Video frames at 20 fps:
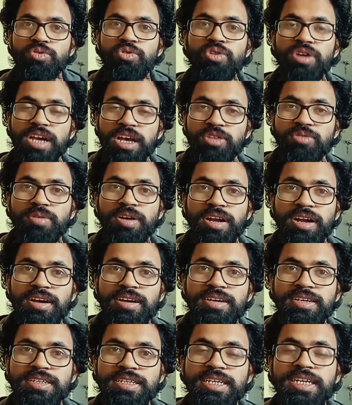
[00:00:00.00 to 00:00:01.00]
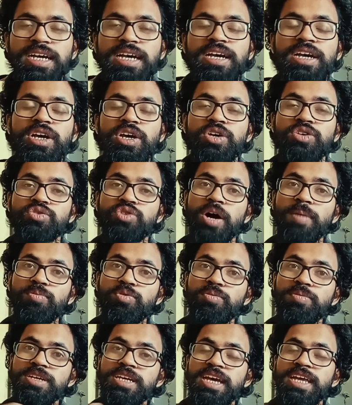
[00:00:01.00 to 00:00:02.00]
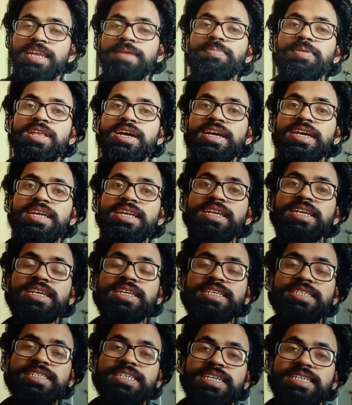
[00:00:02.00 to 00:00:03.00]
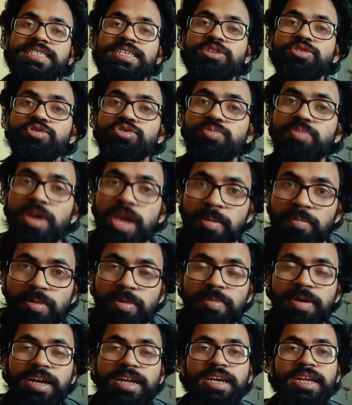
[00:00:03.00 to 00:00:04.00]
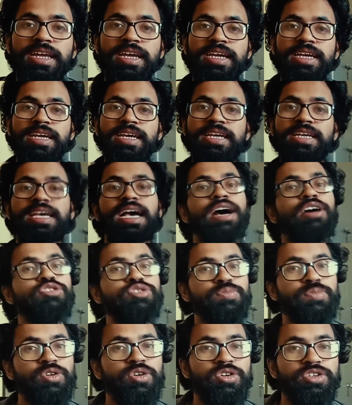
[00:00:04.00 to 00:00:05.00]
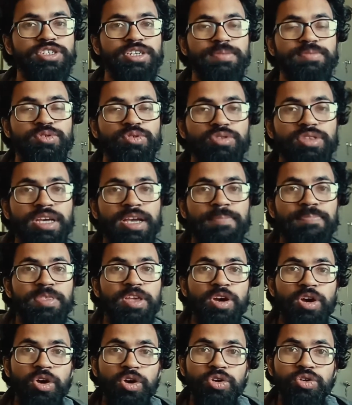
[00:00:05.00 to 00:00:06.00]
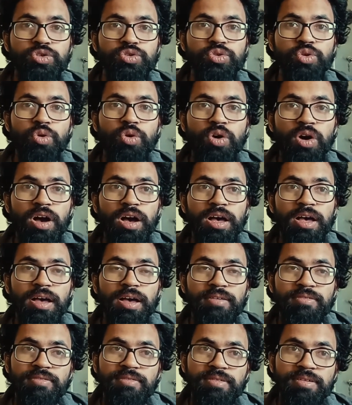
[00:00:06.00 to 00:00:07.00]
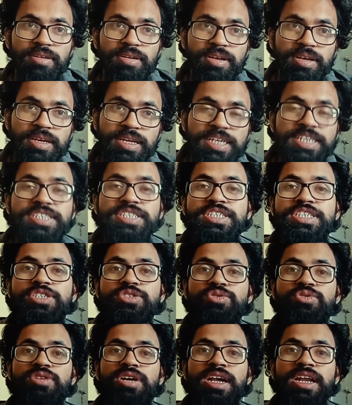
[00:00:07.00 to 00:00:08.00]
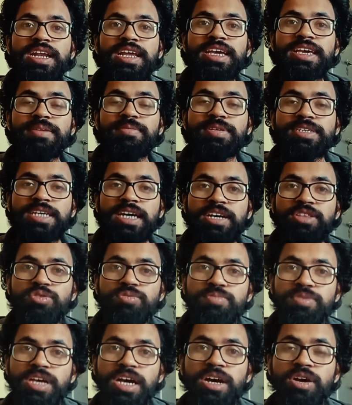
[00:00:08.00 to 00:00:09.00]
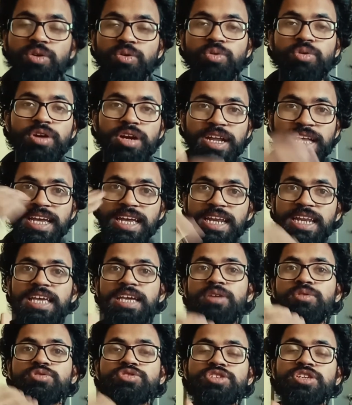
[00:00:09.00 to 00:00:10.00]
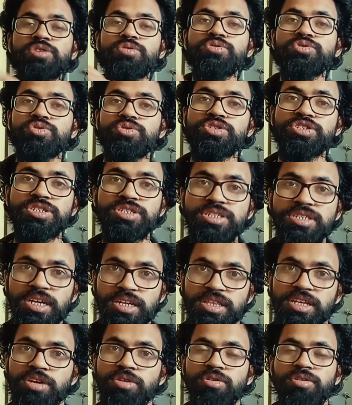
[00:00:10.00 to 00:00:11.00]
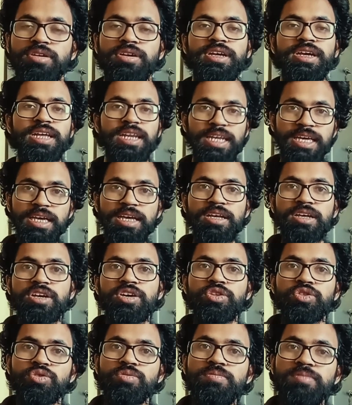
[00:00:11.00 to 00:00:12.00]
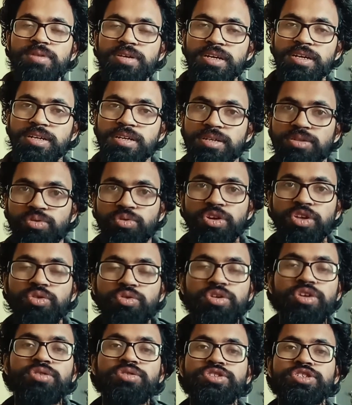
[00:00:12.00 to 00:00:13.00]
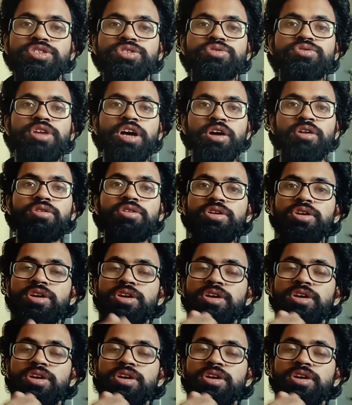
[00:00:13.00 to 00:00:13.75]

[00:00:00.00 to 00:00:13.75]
हो गया तुम्हारा ठीक है सो so, अब तुम्हें यही नहीं पता कि लिंक लिस्ट कैसे उसमें इंप्लीमेंट करेंगे क्या उसमें कॉन्सेप्ट होते हैं सो so, इस चीज़ को करने के बजाय तुम क्या करो डेली कुछ ना कुछ क्वेश्चंस करते रहो डेली तुम थोड़े थोड़े क्वेश्चंस उठाओ